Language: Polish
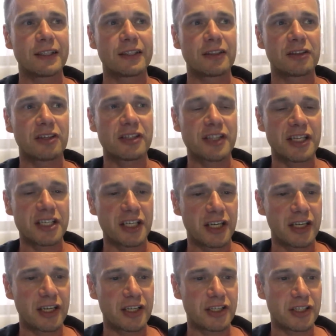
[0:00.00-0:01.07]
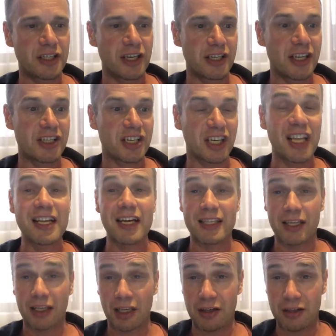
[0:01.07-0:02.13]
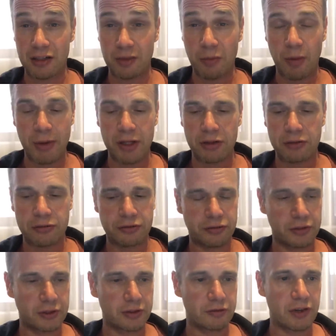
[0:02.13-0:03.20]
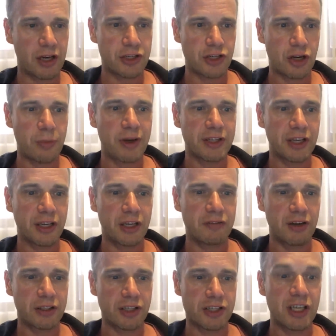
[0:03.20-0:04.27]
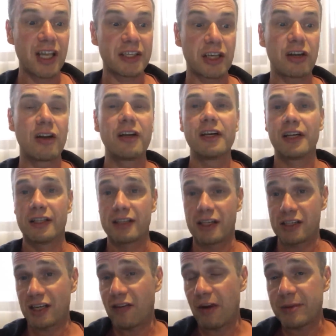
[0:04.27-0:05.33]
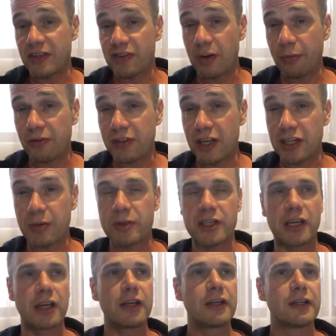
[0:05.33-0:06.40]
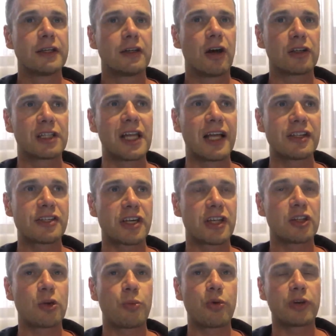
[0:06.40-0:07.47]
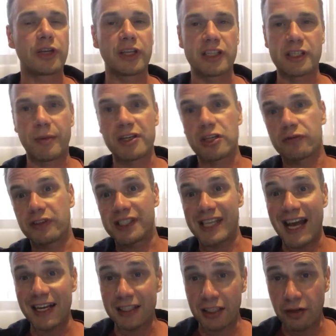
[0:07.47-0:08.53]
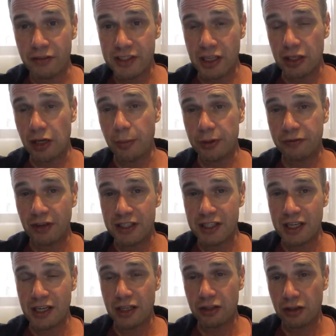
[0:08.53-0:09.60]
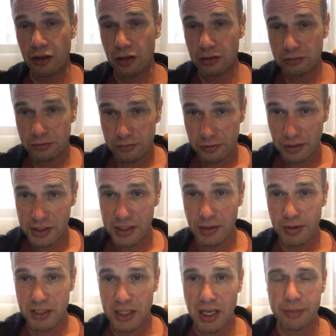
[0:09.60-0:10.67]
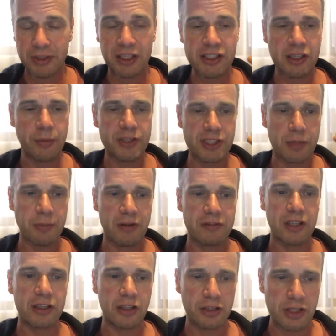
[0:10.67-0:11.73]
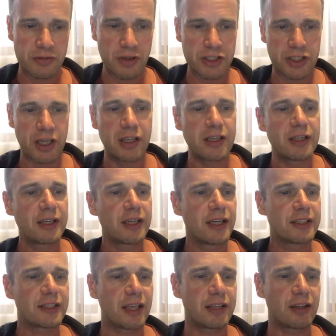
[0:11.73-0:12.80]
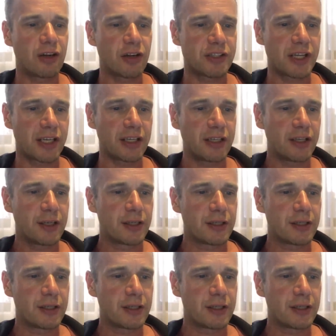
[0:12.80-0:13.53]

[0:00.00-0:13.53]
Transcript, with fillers: no to znajdzie jeszcze, jeszcze kilka takich momentów w karierze Roberta, kiedy faktycznie dlatego też ja Wam zawsze powtarzam, że od lat, że dopóki nie zobaczę oficjalki, oficjalnego potwierdzenia, to nic nie będzie dla mnie na 100% pewne. No i to jest właśnie ten rodzaj